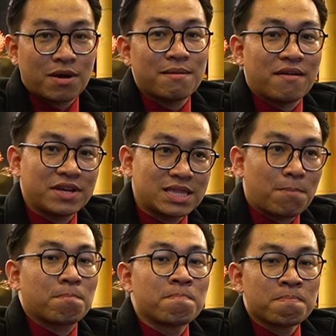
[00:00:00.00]
các bạn phải
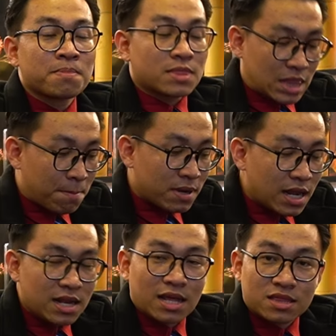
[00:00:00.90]
tập ở
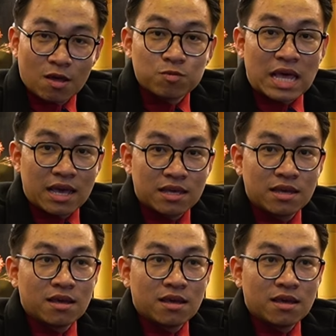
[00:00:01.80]
đây là tóc tai.